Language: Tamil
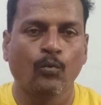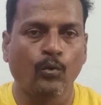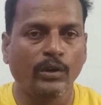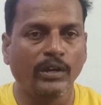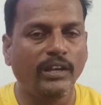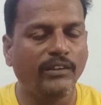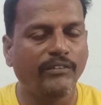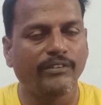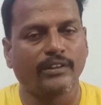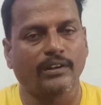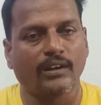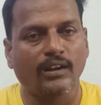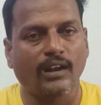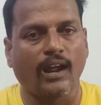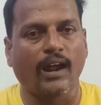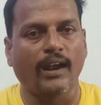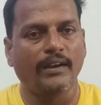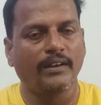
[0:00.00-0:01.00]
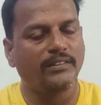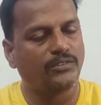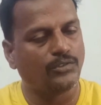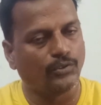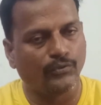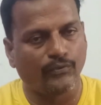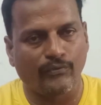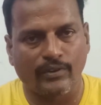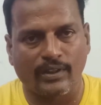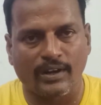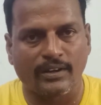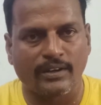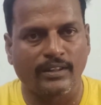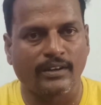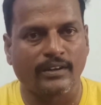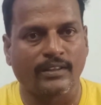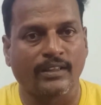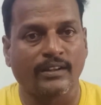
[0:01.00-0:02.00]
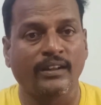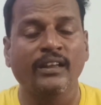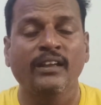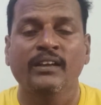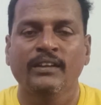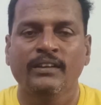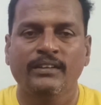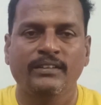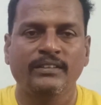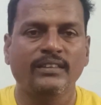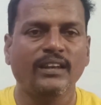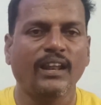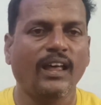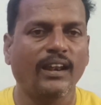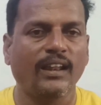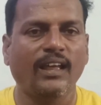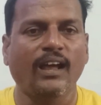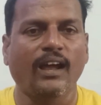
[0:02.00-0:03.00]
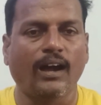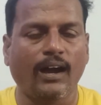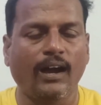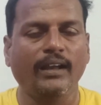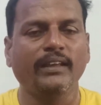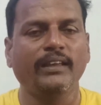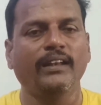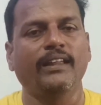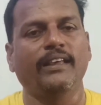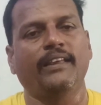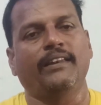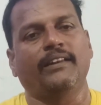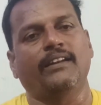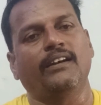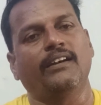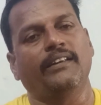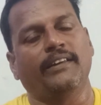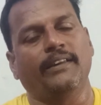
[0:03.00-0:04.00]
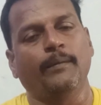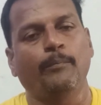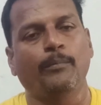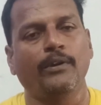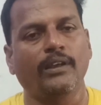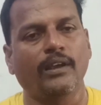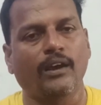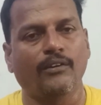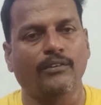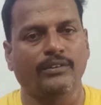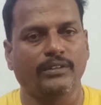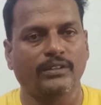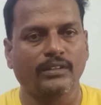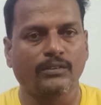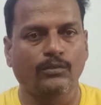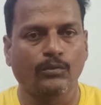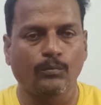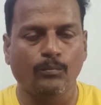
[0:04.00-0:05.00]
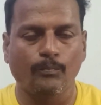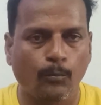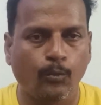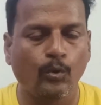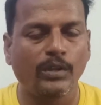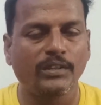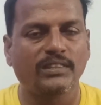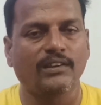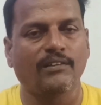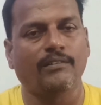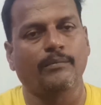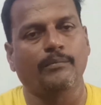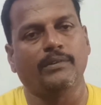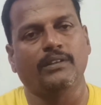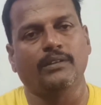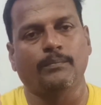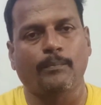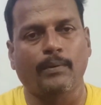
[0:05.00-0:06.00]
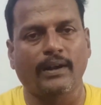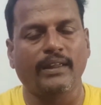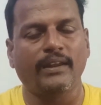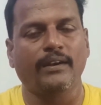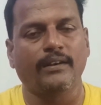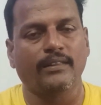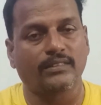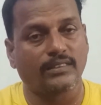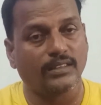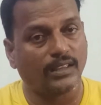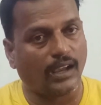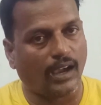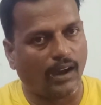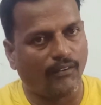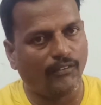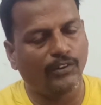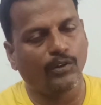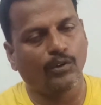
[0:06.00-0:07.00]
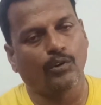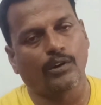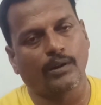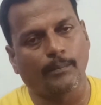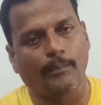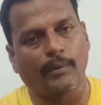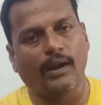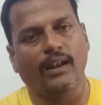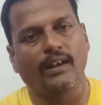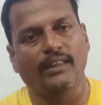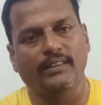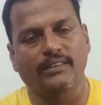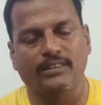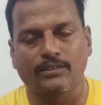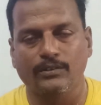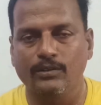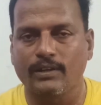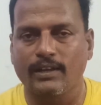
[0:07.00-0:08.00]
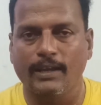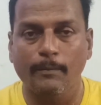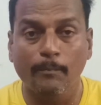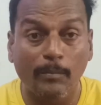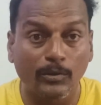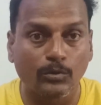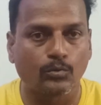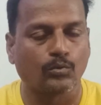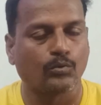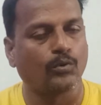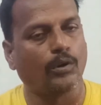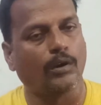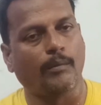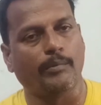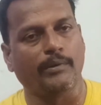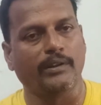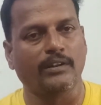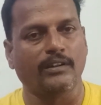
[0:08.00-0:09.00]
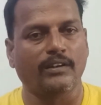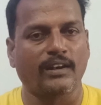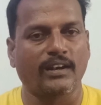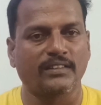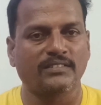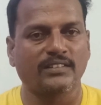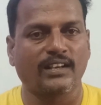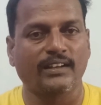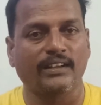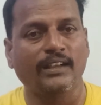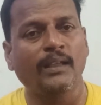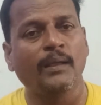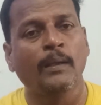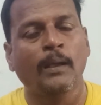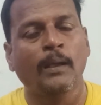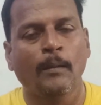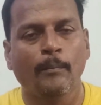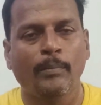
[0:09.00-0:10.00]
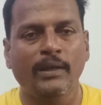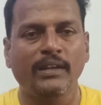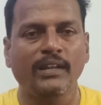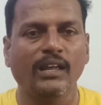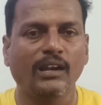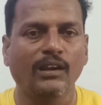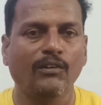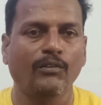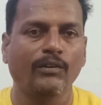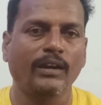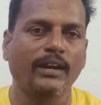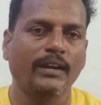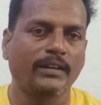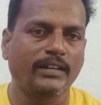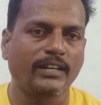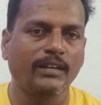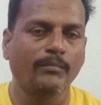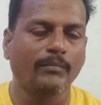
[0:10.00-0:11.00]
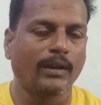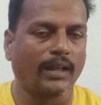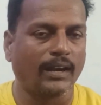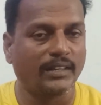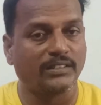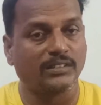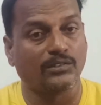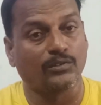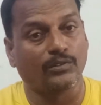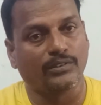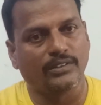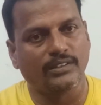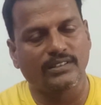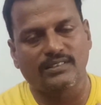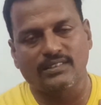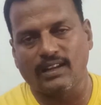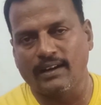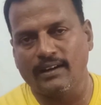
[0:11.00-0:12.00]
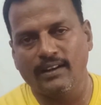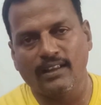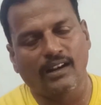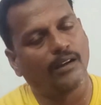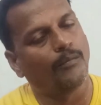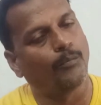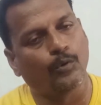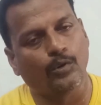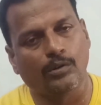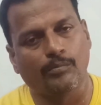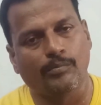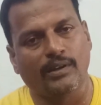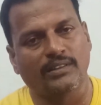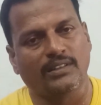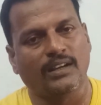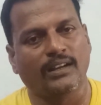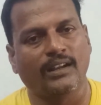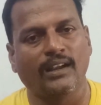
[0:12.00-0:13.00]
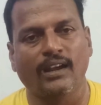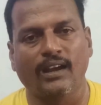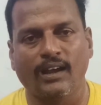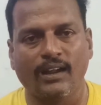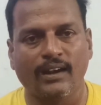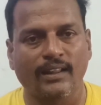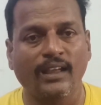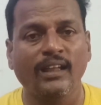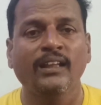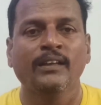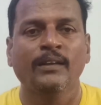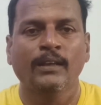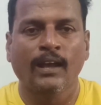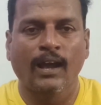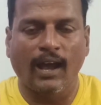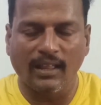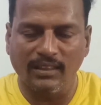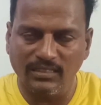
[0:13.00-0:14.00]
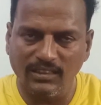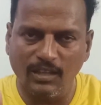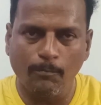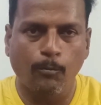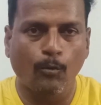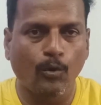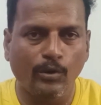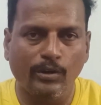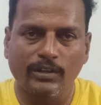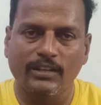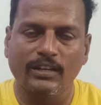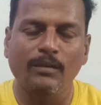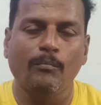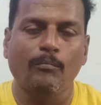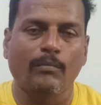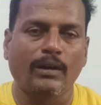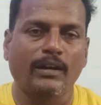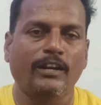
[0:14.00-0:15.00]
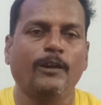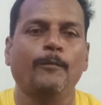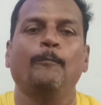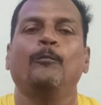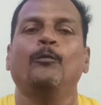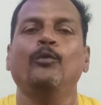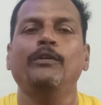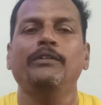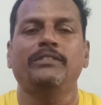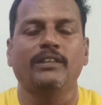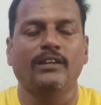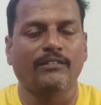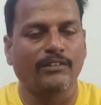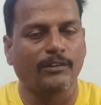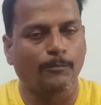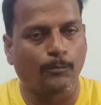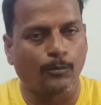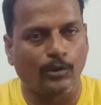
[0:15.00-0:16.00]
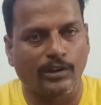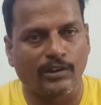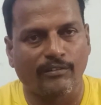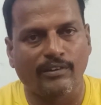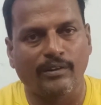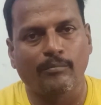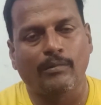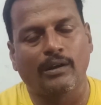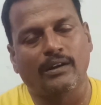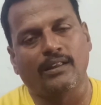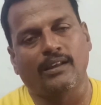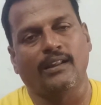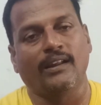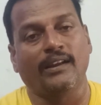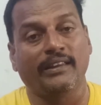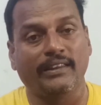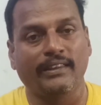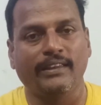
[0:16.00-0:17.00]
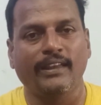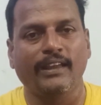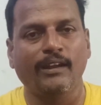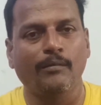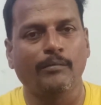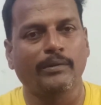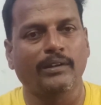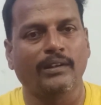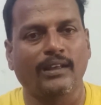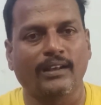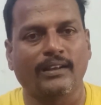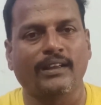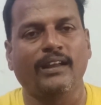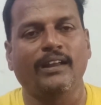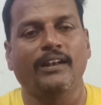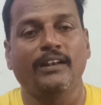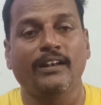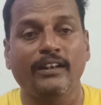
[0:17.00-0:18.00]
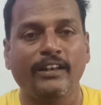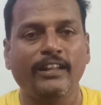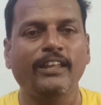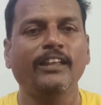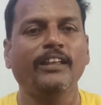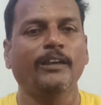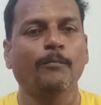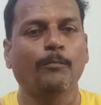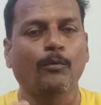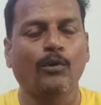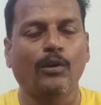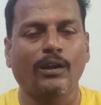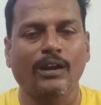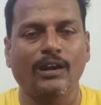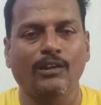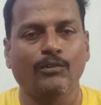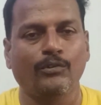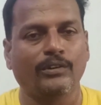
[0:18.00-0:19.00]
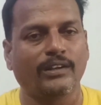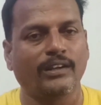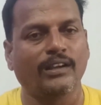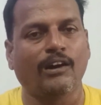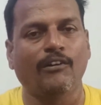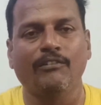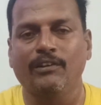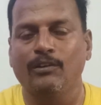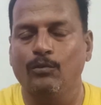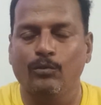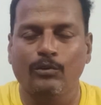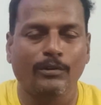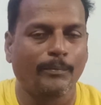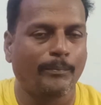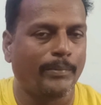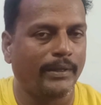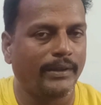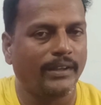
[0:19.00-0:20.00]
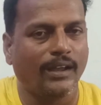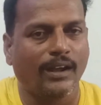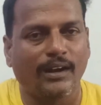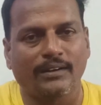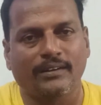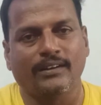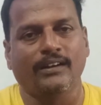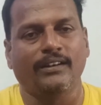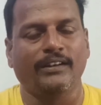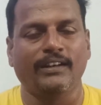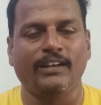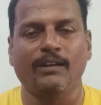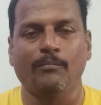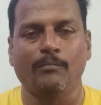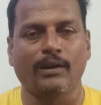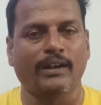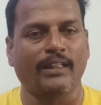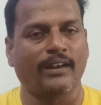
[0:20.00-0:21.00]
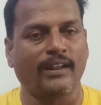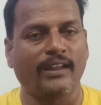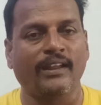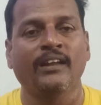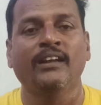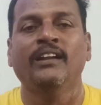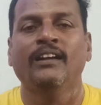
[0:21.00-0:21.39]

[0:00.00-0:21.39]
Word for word: ஒண்டி வீரன் அடிச்சும் விரட்டியிருக்காரு இதனால் ஆங்கிலேயர்கள் எப்படியாவது பூலித்தேவன் மீது படையெடுத்து அவங்களோட பாளையத்தையும் கைப்பற்றணும் அப்படின்னு நினச்சாங்க பெரிய அளவில் டீமை அழைச்சிட்டு வந்து சண்டைலாம் போட்டு பார்த்தாங்க ஆனால் அந்த போருக்கு மன்னர் பூலித்தேவன் போகவே மாட்டாராம் ஏன் அப்படின்னாக்க நீங்கள் போகிற அளவுக்கு அவனுங்க ஒன்றும் பெரிய ஆட்கள் இல்லை மன்னரே